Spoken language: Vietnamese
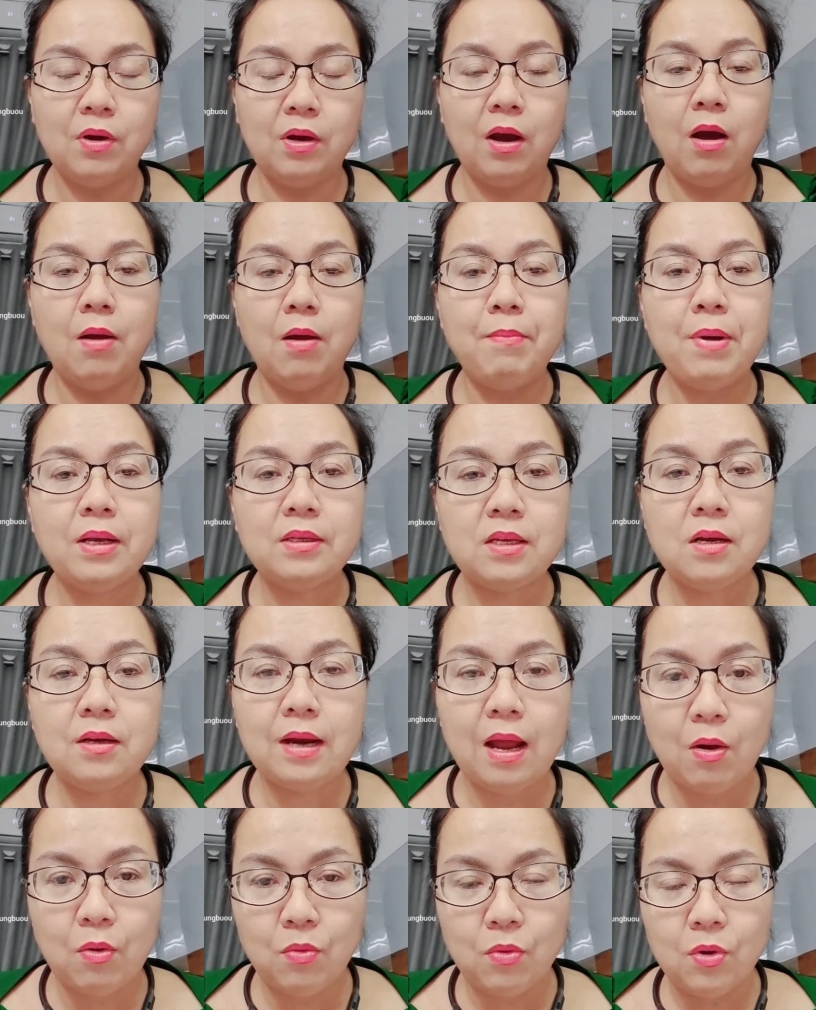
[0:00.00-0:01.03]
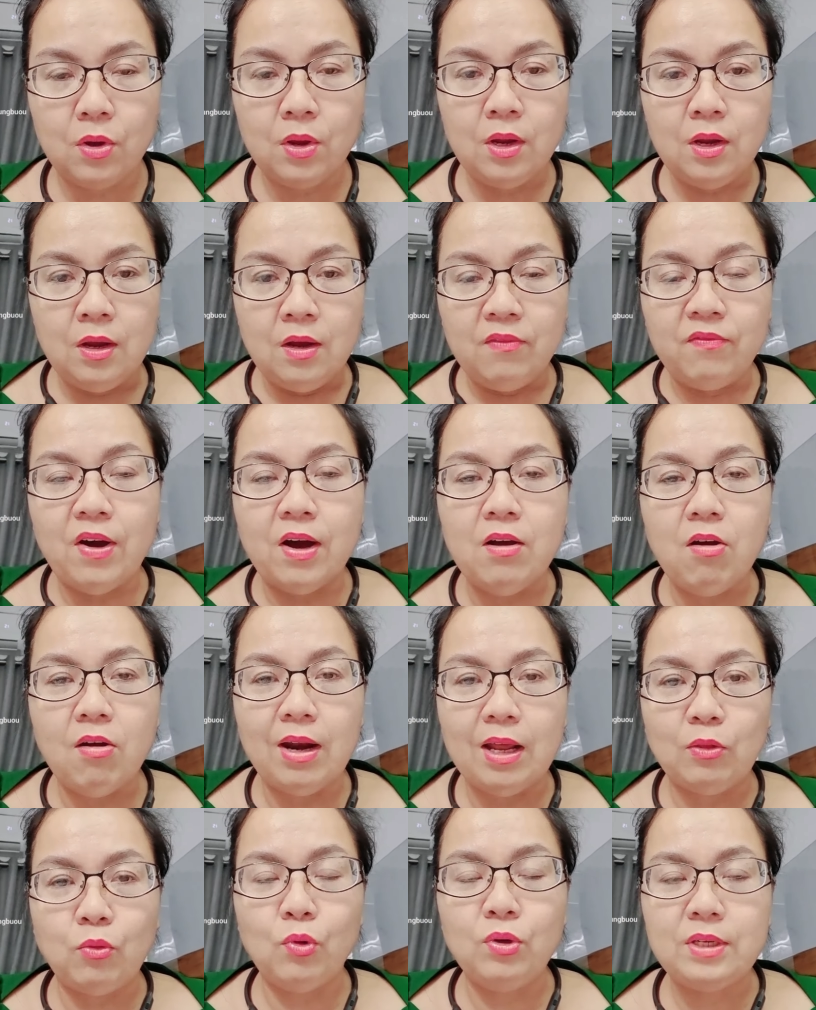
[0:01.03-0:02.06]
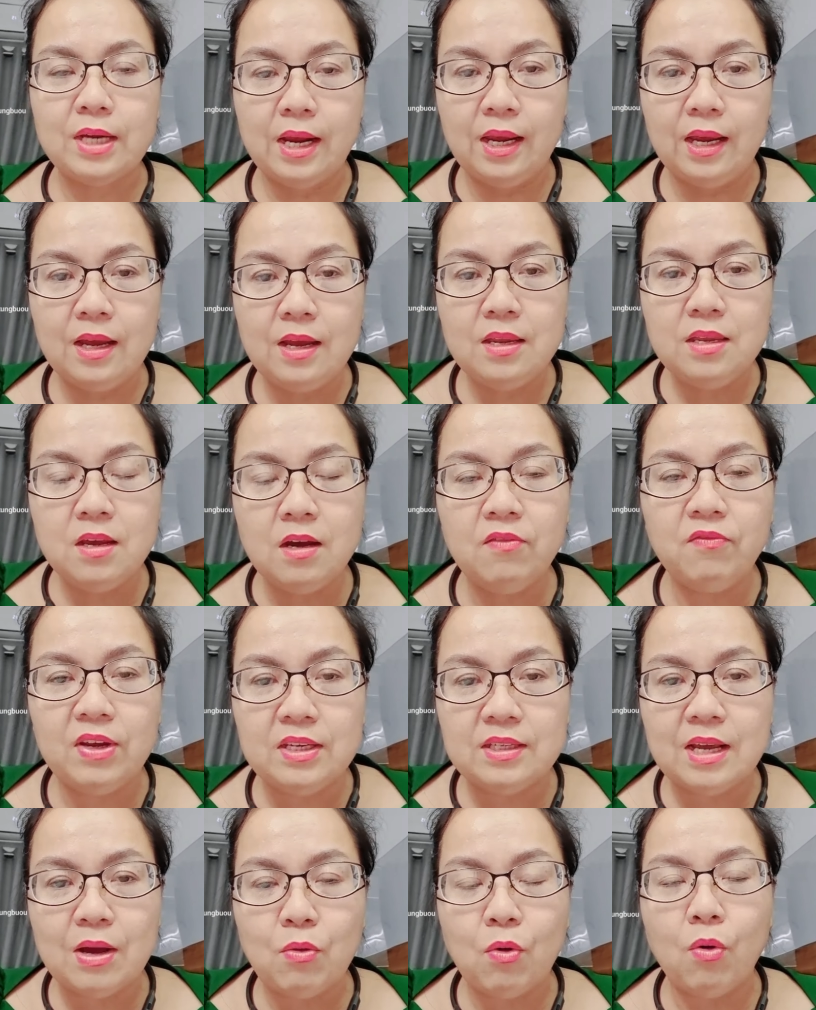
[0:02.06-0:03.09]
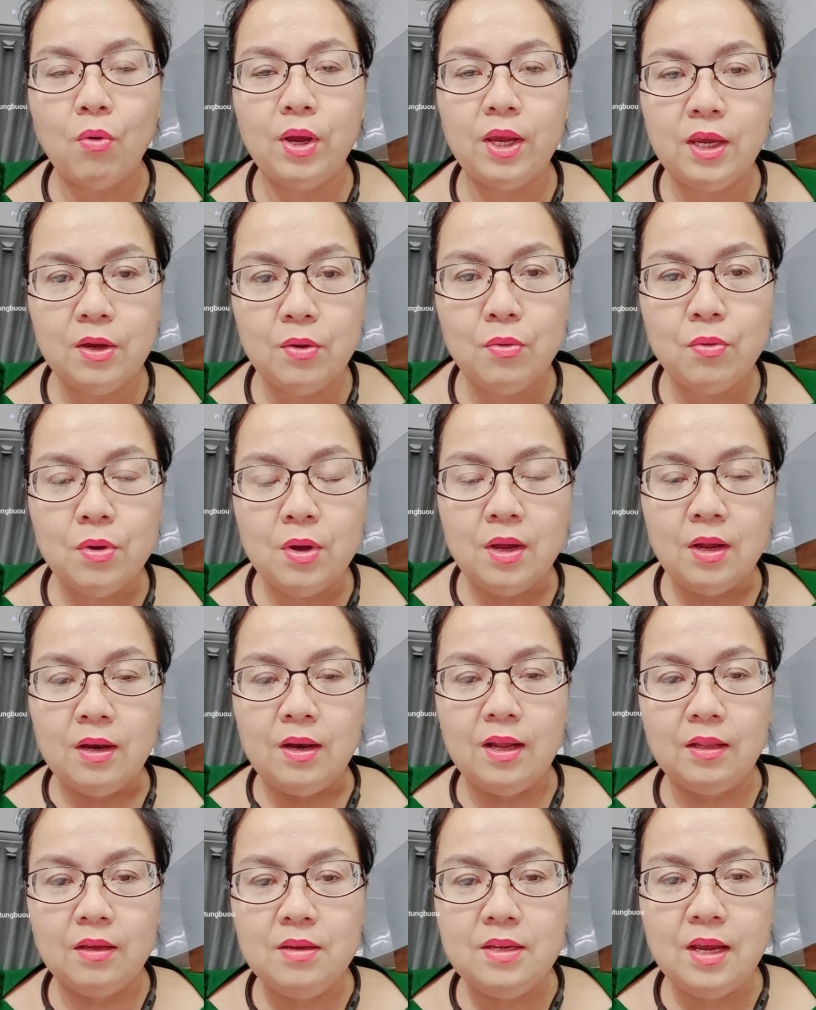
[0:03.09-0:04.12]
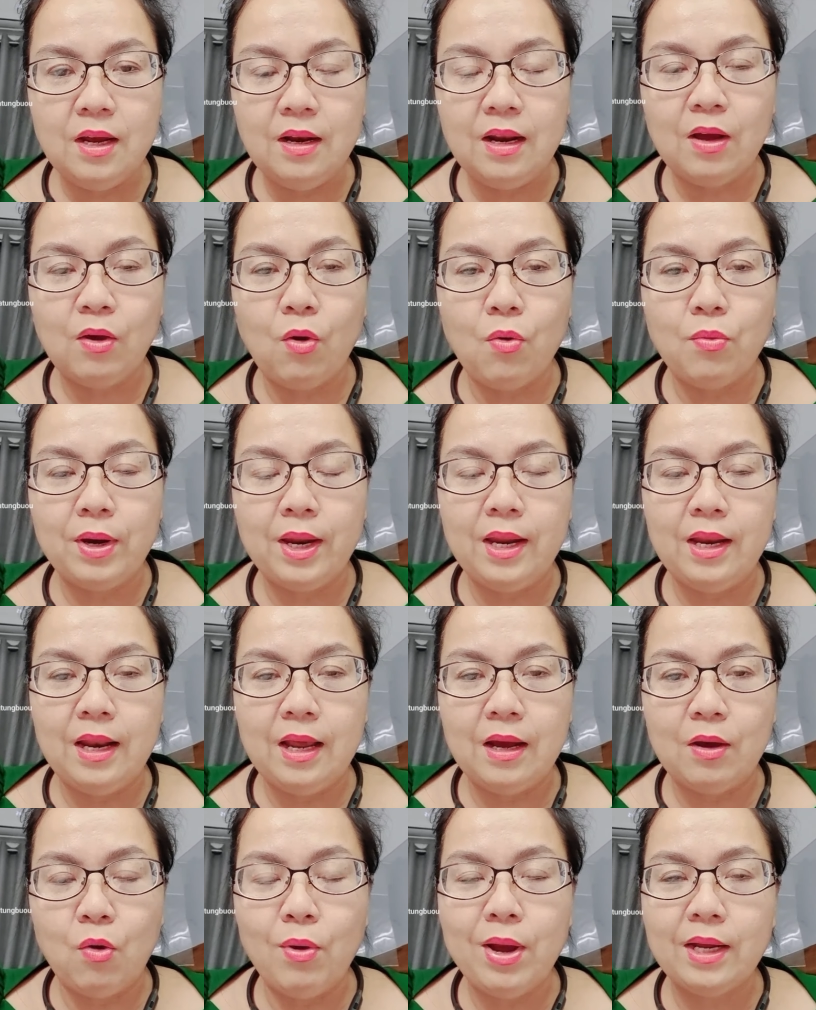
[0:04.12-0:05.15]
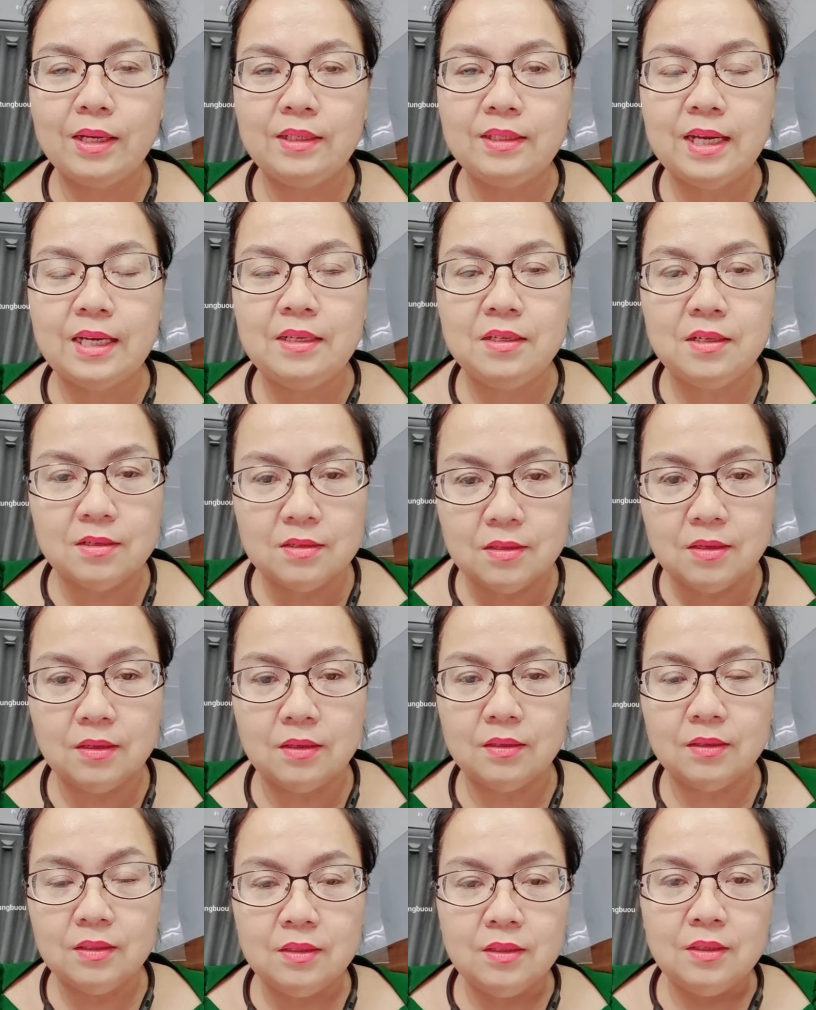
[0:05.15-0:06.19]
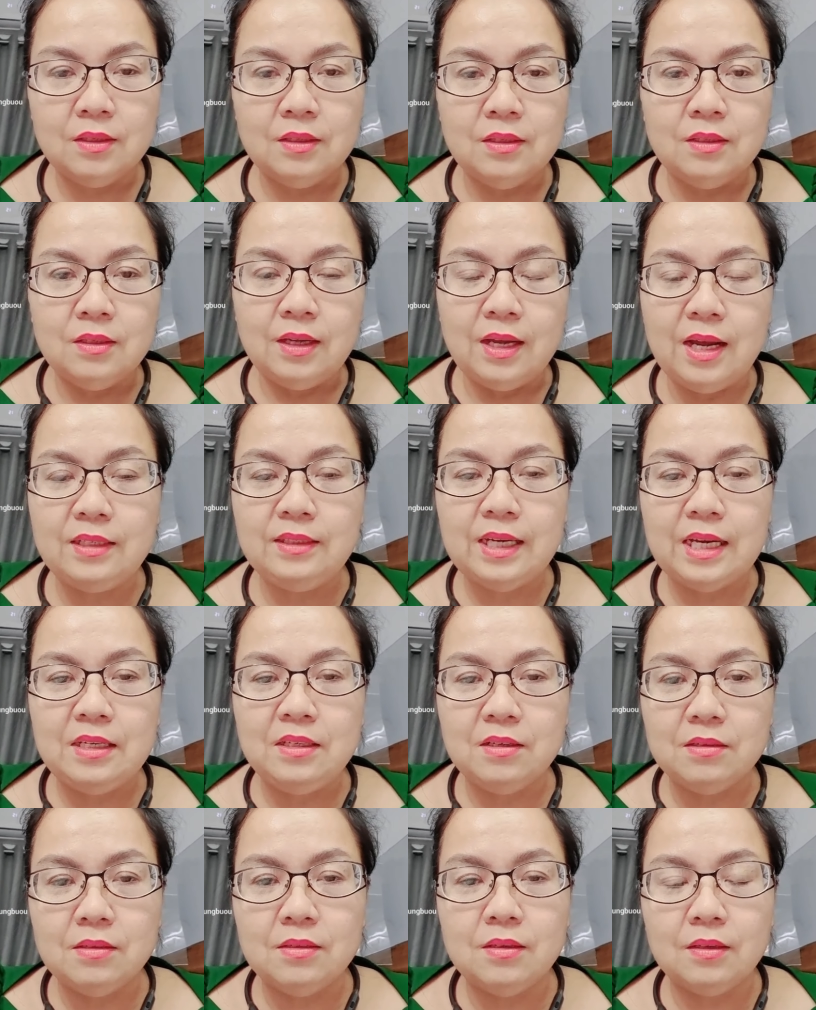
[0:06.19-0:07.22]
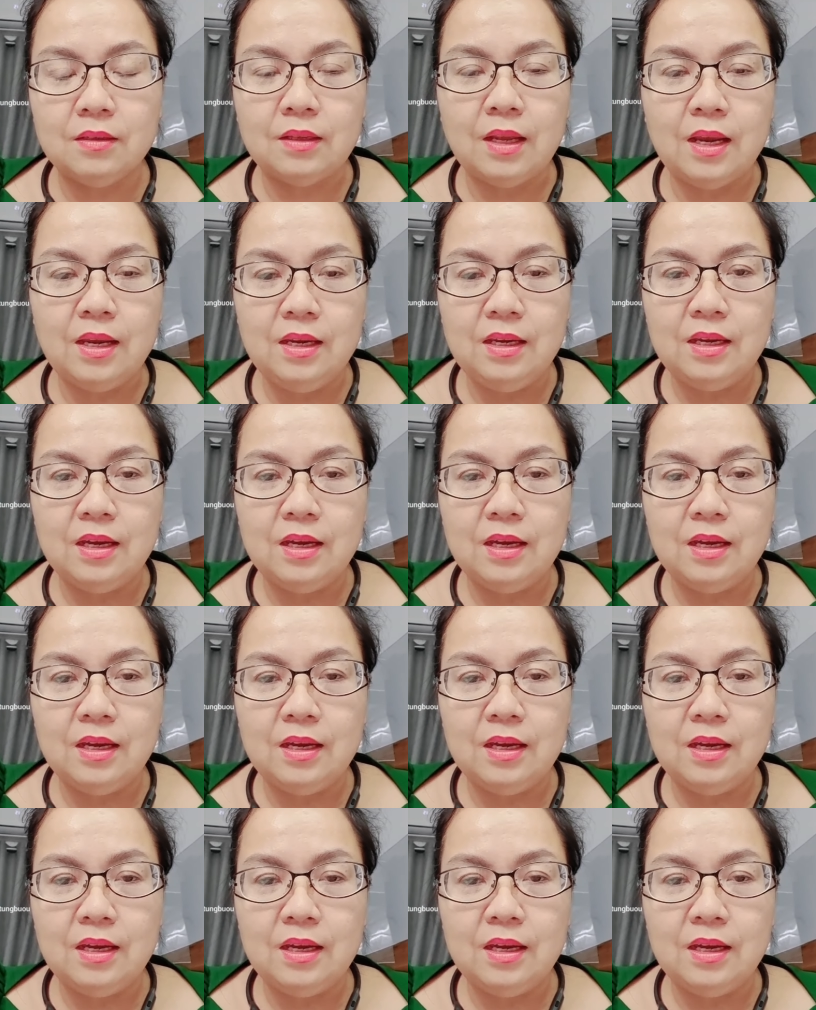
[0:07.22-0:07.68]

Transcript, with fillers: có mất sức đâu vẫn còn là tuổi trẻ nhưng vì sao cổ yếu là thứ nhất là cô này là cổ ăn chay trường ăn chay trường thì